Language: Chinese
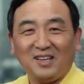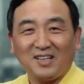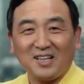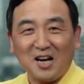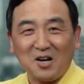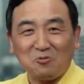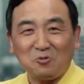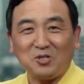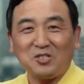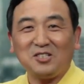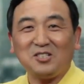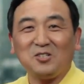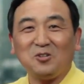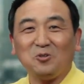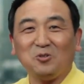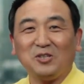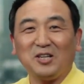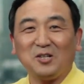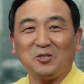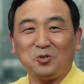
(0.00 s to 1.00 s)
看过之
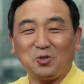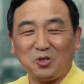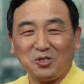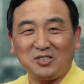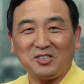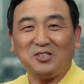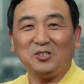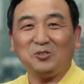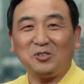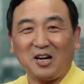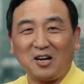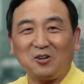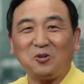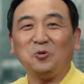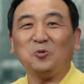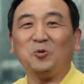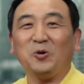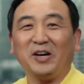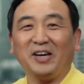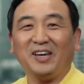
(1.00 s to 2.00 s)
后呢，确实有点
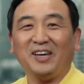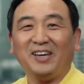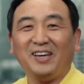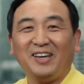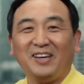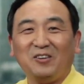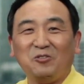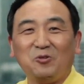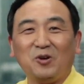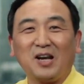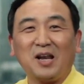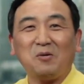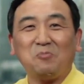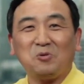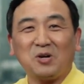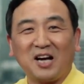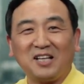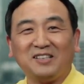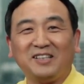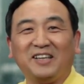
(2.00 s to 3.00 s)
后悔，原来
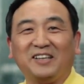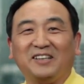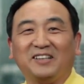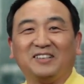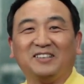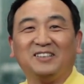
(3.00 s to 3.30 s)
不看电影。